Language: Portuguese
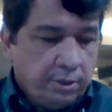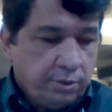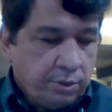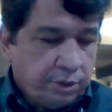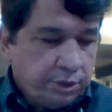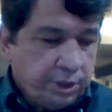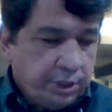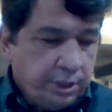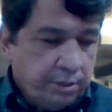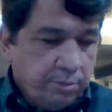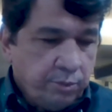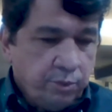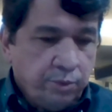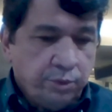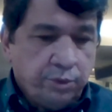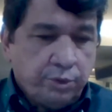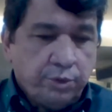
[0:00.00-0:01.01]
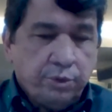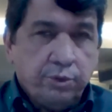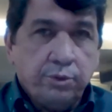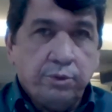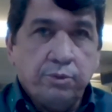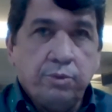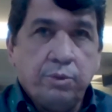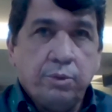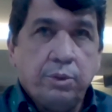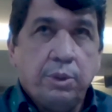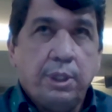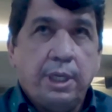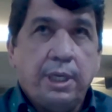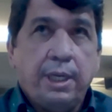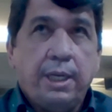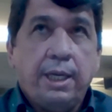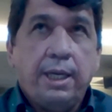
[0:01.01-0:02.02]
Nós temos
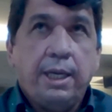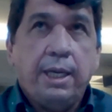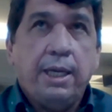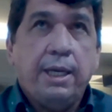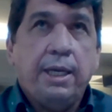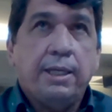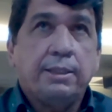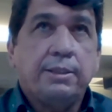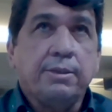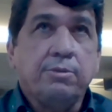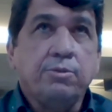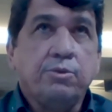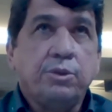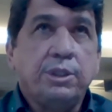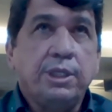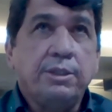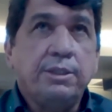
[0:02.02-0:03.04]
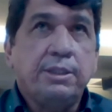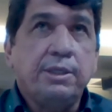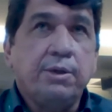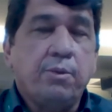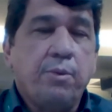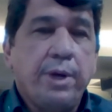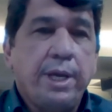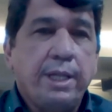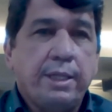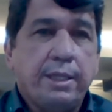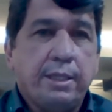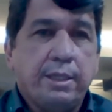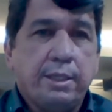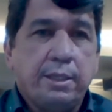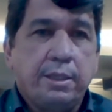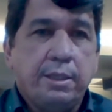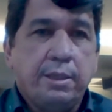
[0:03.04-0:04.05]
é, são
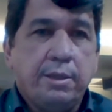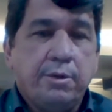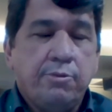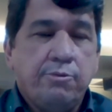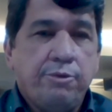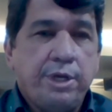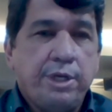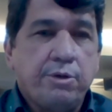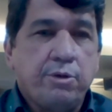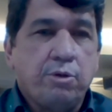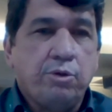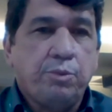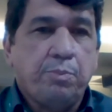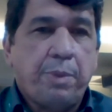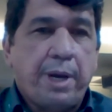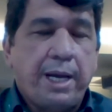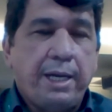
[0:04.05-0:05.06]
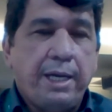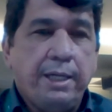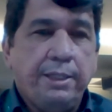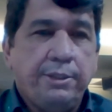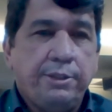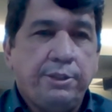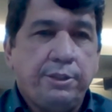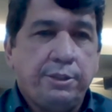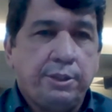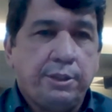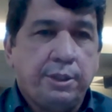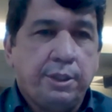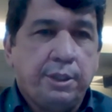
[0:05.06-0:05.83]
250 veículos pagantes